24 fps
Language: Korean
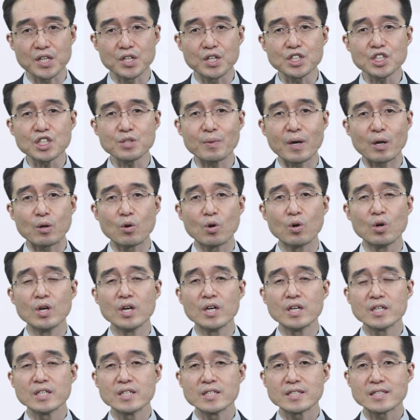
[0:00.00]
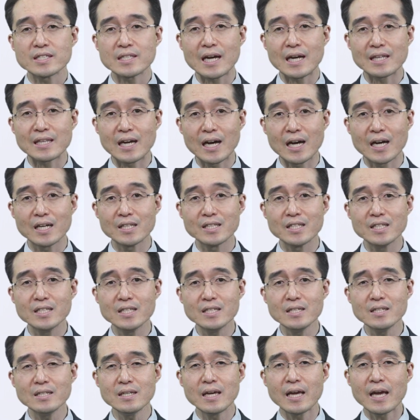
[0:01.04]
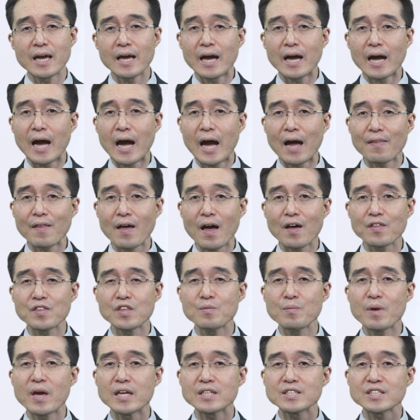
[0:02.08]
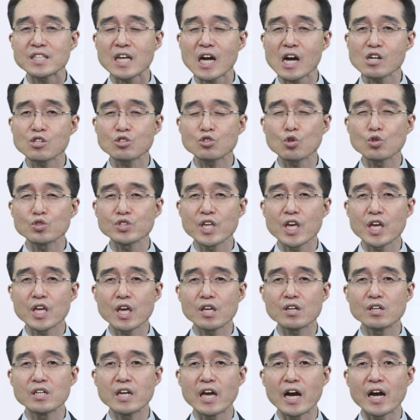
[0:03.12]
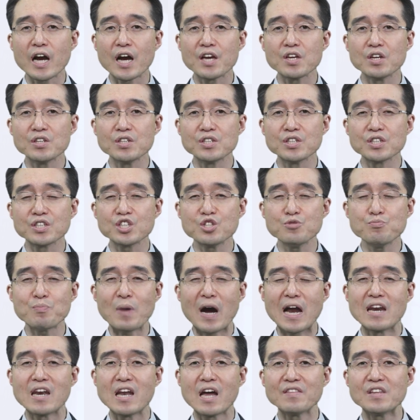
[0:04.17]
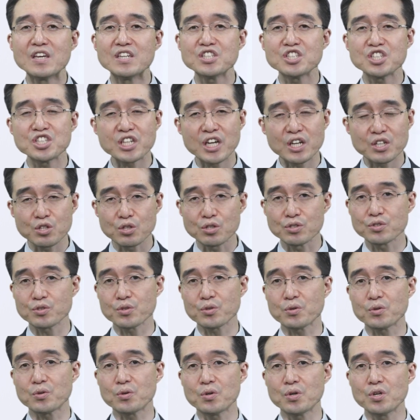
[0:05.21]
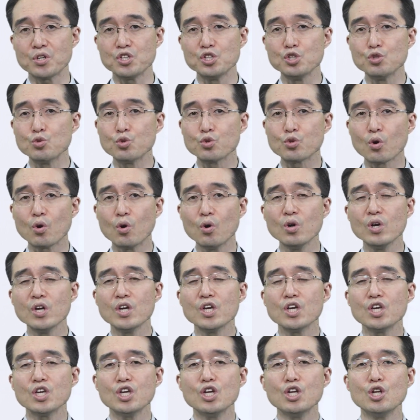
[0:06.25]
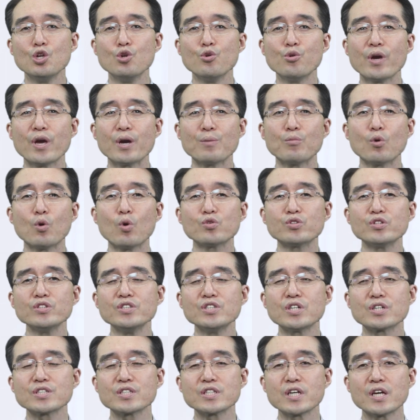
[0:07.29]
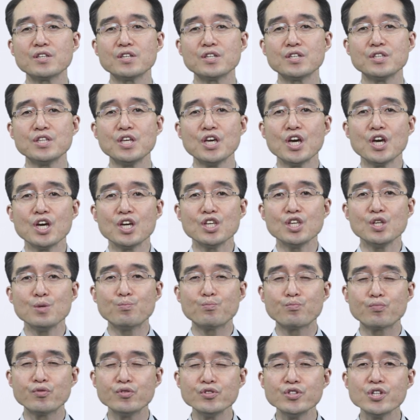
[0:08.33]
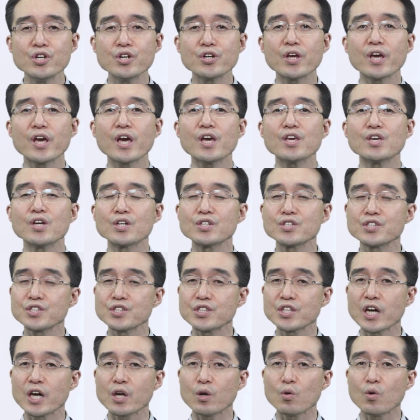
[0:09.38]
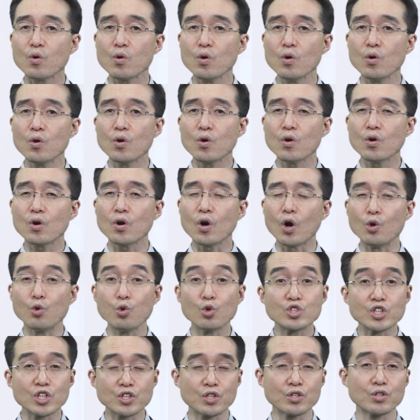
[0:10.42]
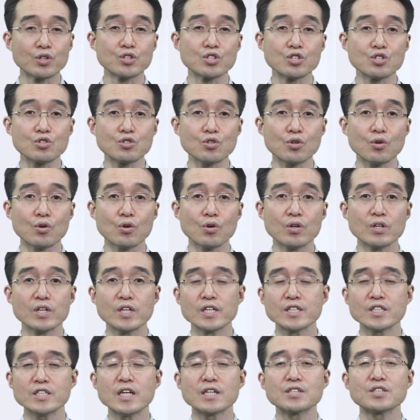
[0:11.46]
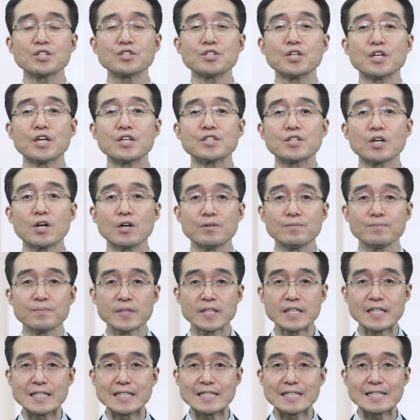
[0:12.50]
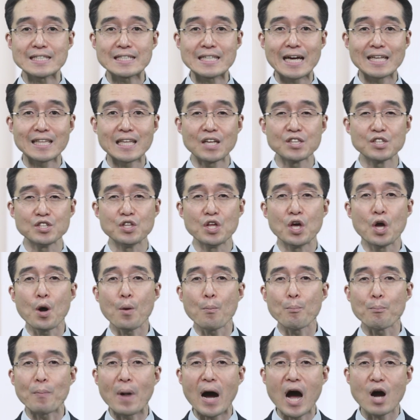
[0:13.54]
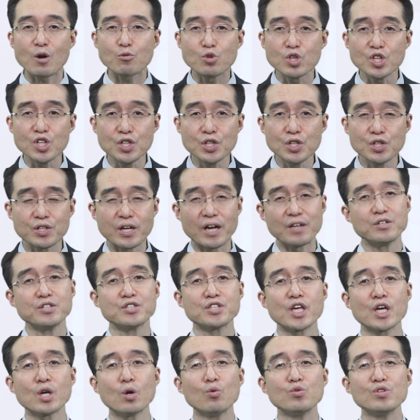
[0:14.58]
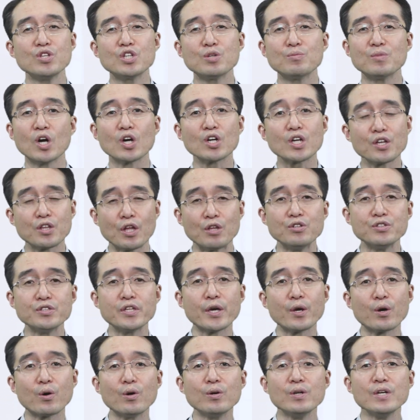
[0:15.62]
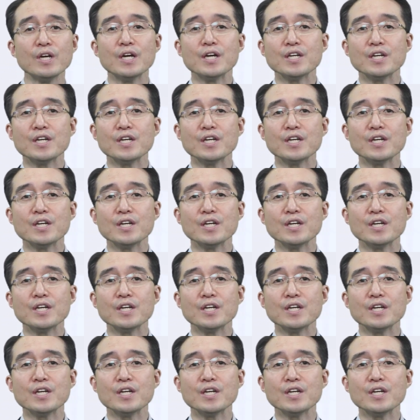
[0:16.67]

이것이 바로 사단이 하나님의 창조 세계를 향하여 일으킨 반란의 시작이었어요. 이후로 인류의 모든 역사는 이 분열의 역사로 얼룩졌던 것이죠. 신약 성경에서 이 사단은 마귀라는 새로운 이름을 얻게 되는데요.